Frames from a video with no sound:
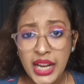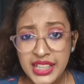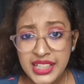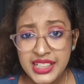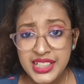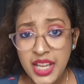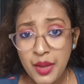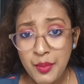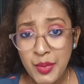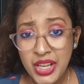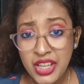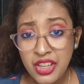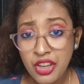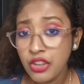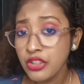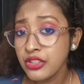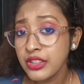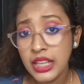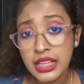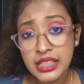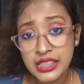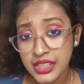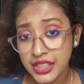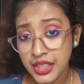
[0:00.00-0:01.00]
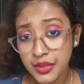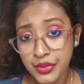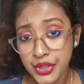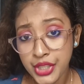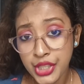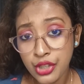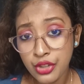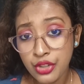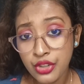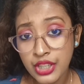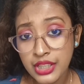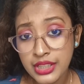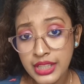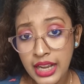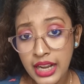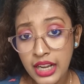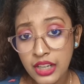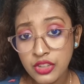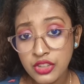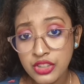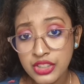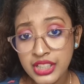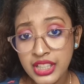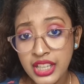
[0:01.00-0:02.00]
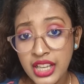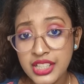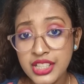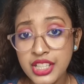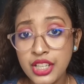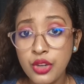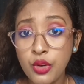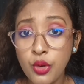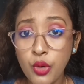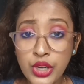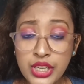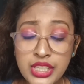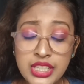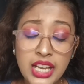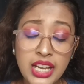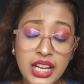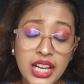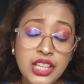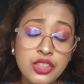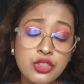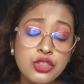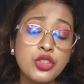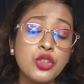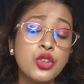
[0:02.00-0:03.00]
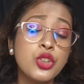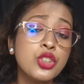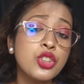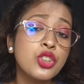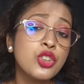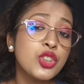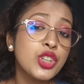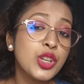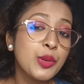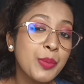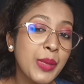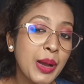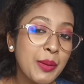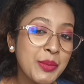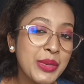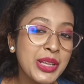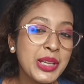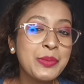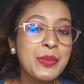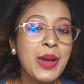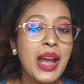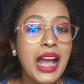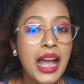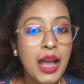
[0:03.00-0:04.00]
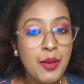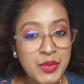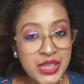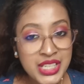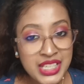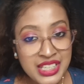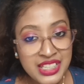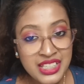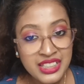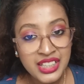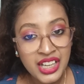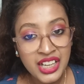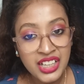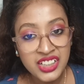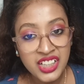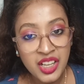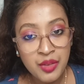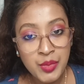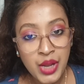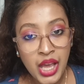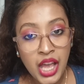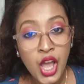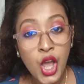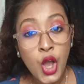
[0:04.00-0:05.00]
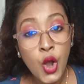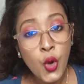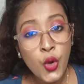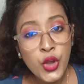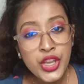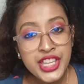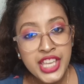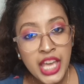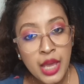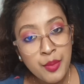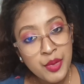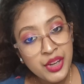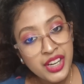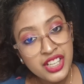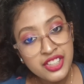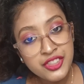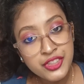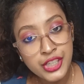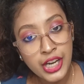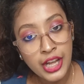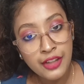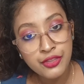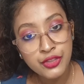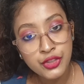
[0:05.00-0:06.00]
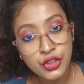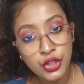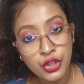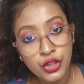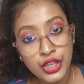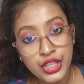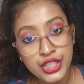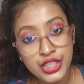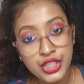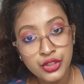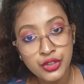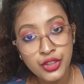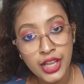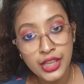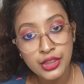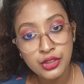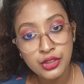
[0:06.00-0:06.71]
বাড়ির যখন তাহলে সেটা ভিডিও করে দেখানোর কি আছে ওই জায়গায় যদি অন্য কোনো পাবলিক বা আমি নিজে থাকতাম না ওই ক্যামেরা শ্রাদ্ধ হয়ে যেত